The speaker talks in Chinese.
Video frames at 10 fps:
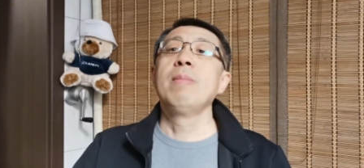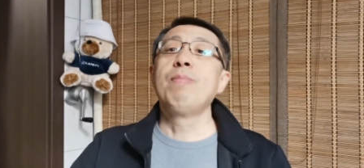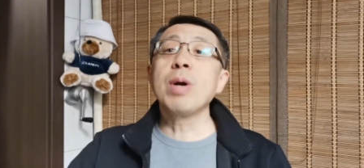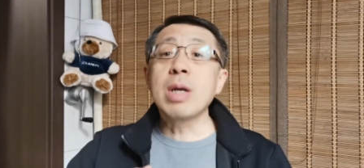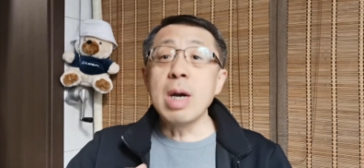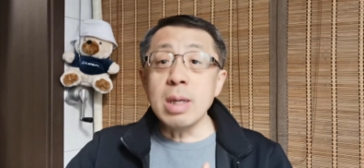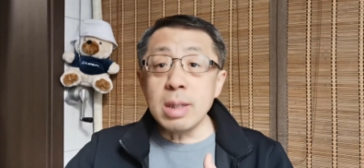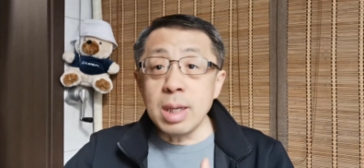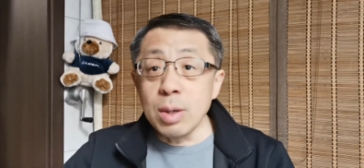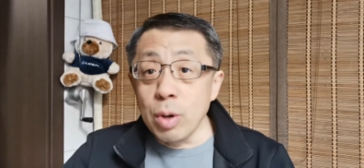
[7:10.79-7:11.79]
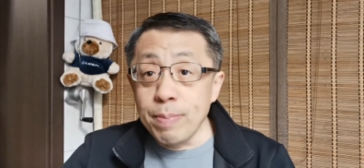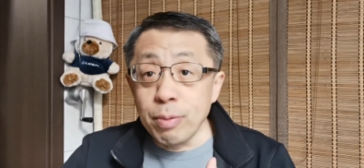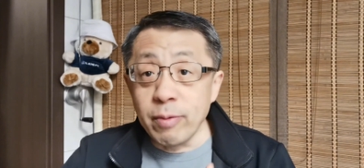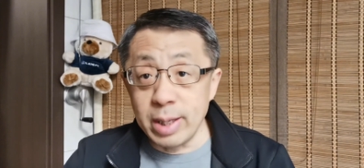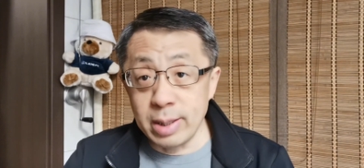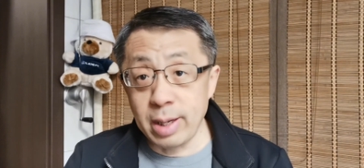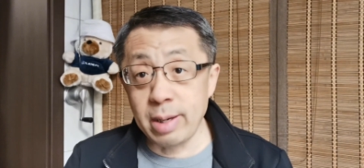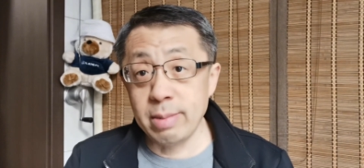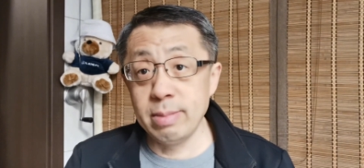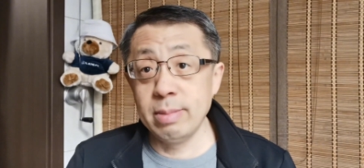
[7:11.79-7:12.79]
不更替会不稳定，
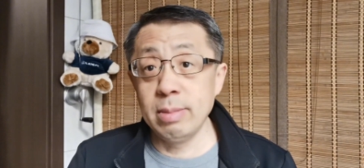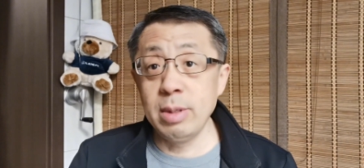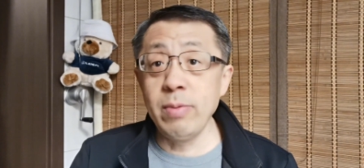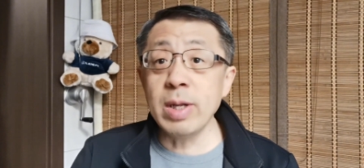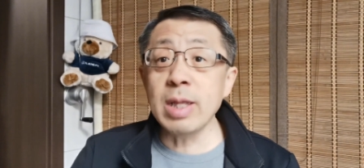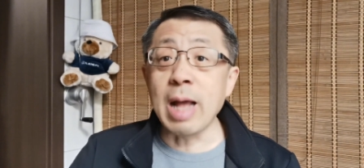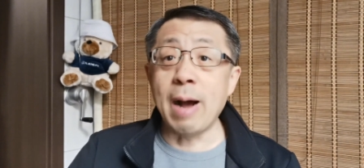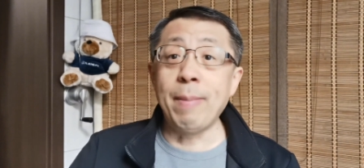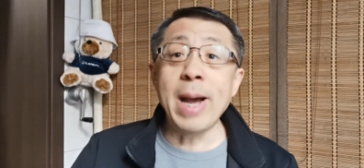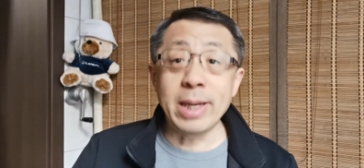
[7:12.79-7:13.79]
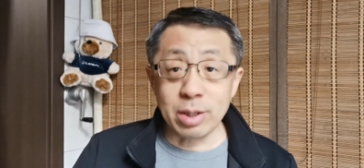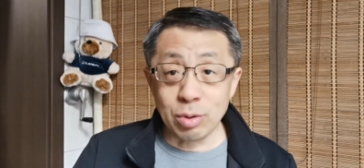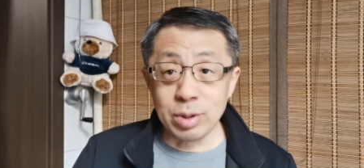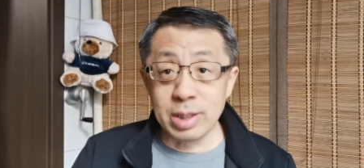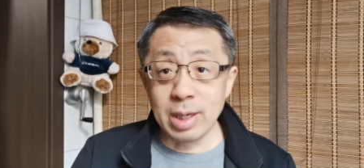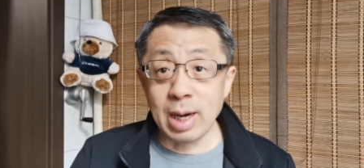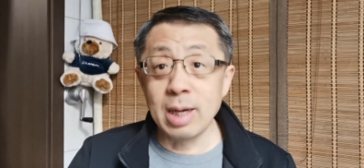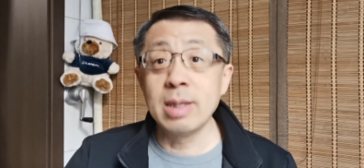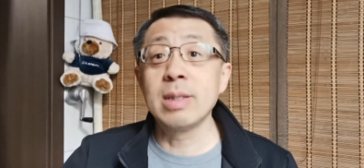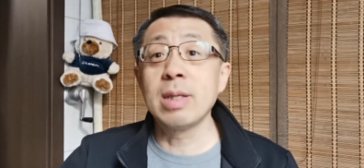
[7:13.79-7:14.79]
因为党派这个东西啊。
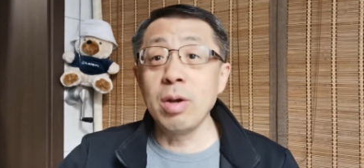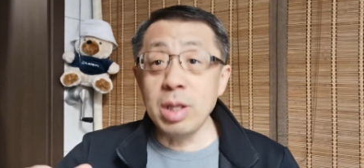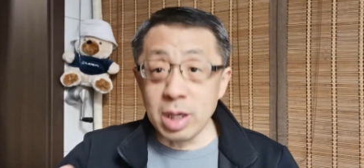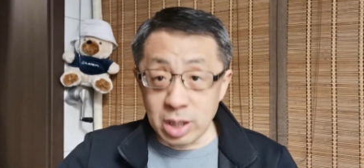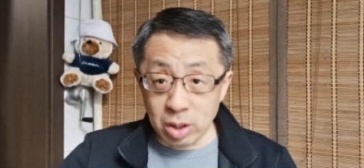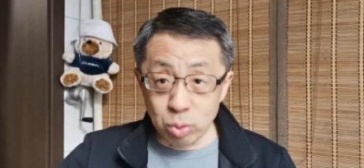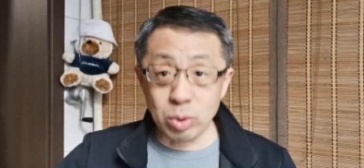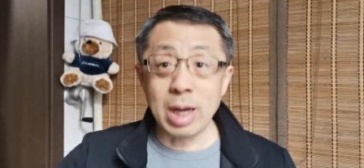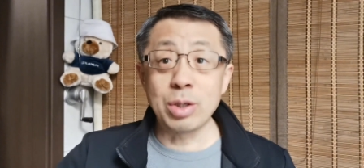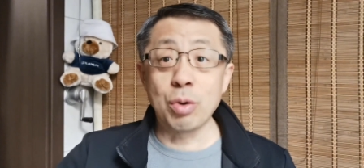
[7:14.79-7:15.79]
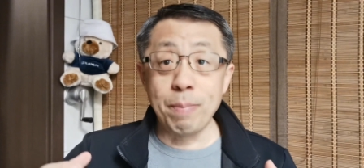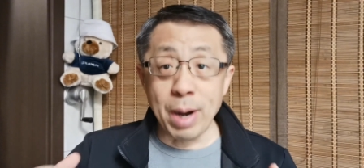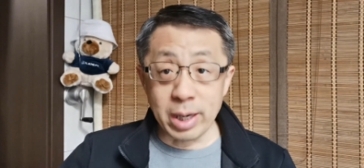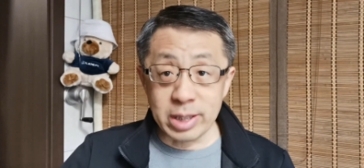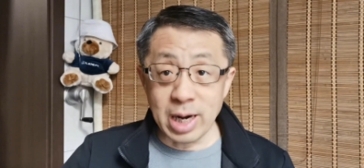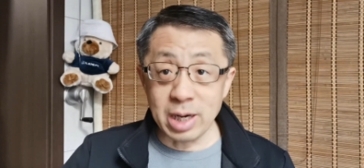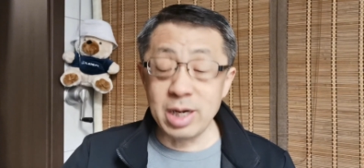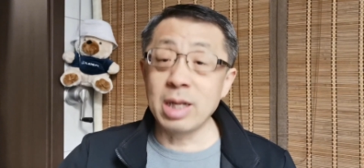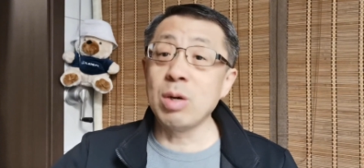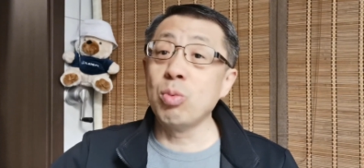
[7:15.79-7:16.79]
到一定程度，它就会膨胀。你
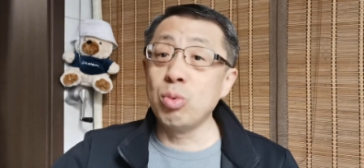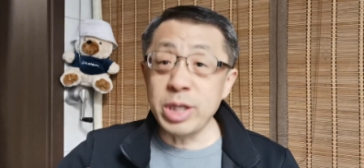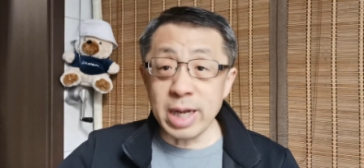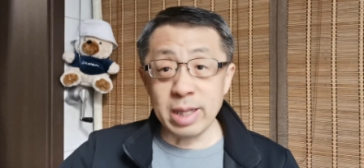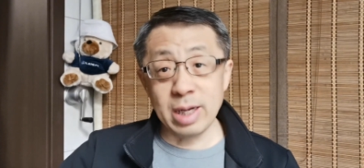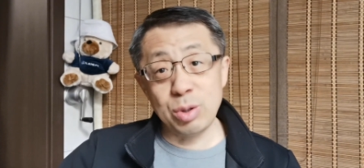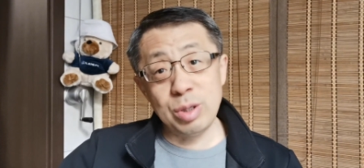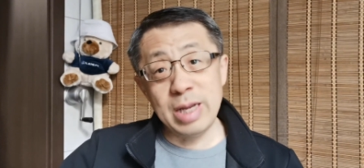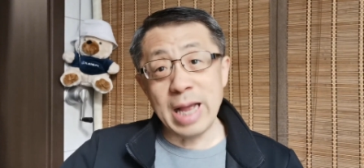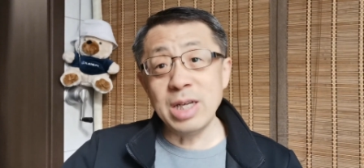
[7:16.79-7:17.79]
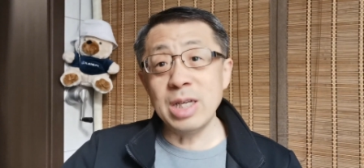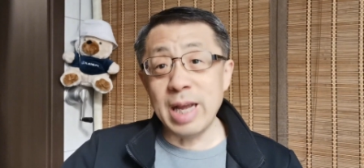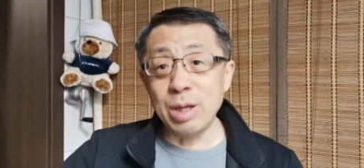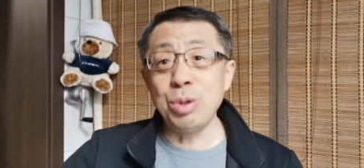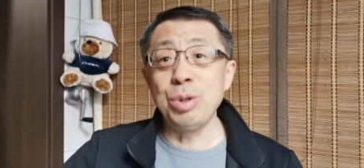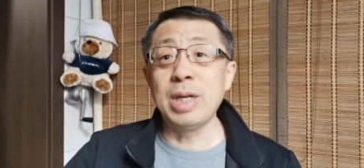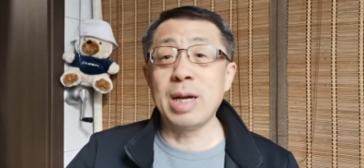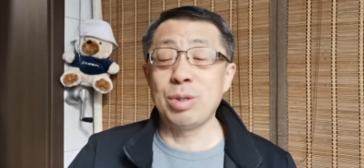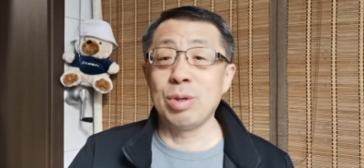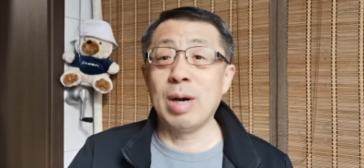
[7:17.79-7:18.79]
让它无限的去延延续下
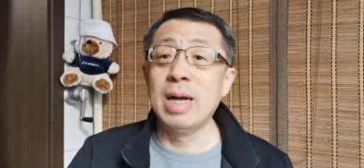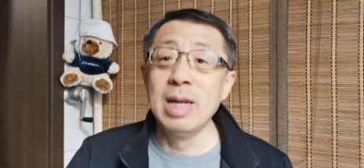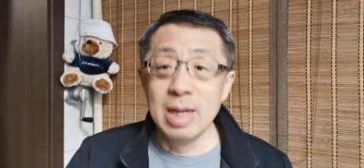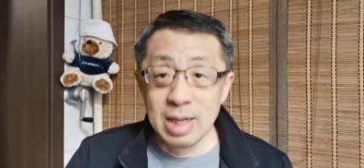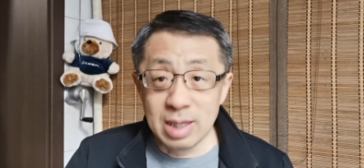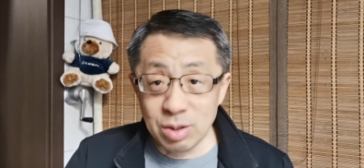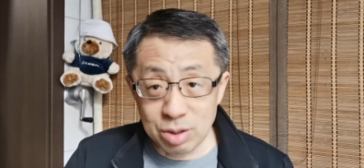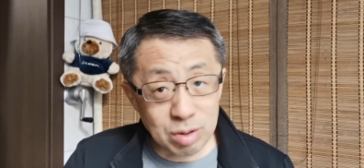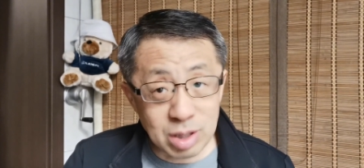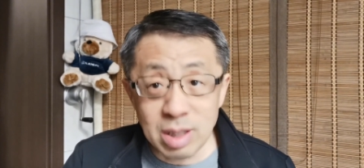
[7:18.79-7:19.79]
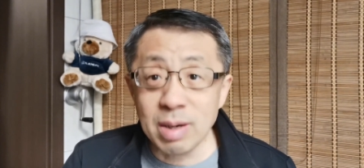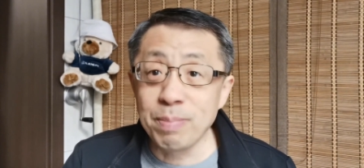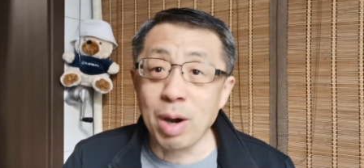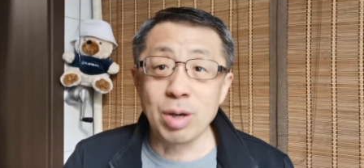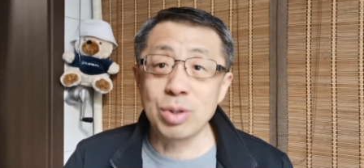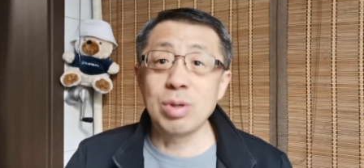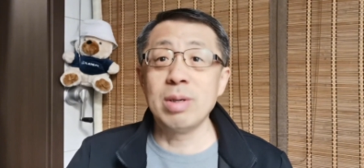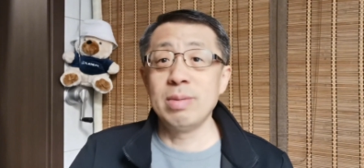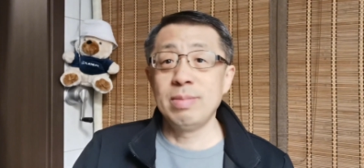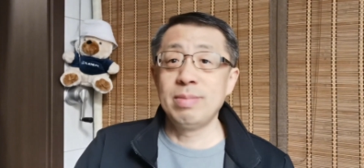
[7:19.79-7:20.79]
去的话，有时候真的不好说，
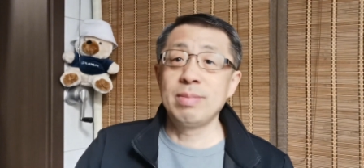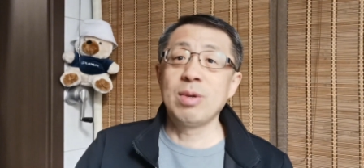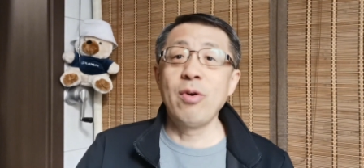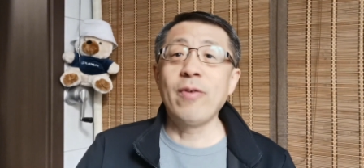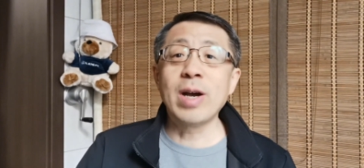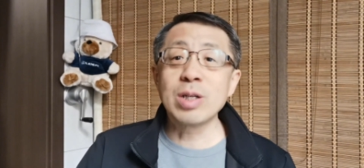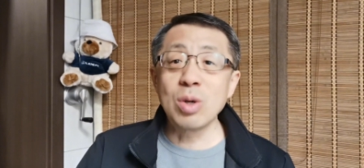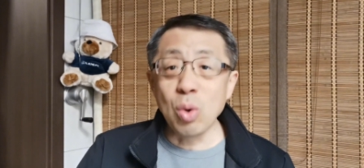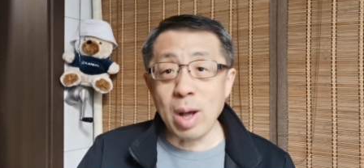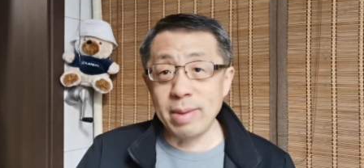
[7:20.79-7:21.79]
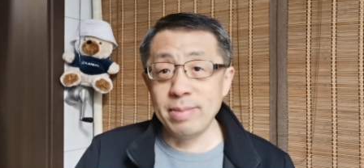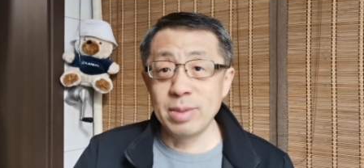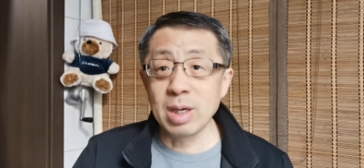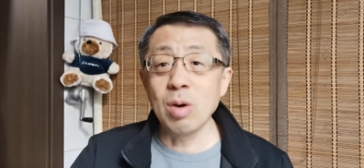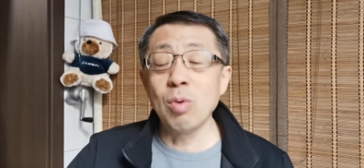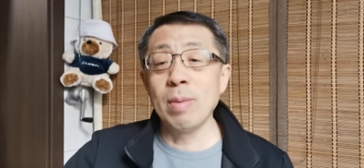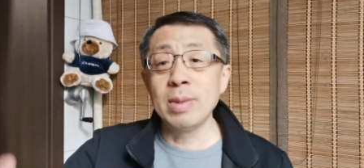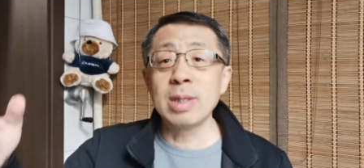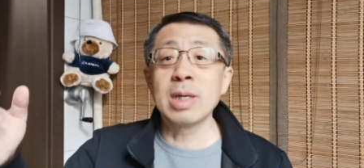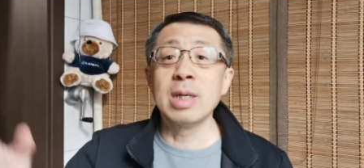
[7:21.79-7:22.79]
会发生乱。你看我
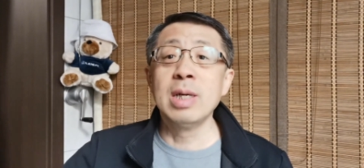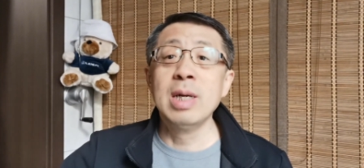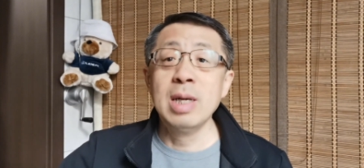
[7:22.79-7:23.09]
们这个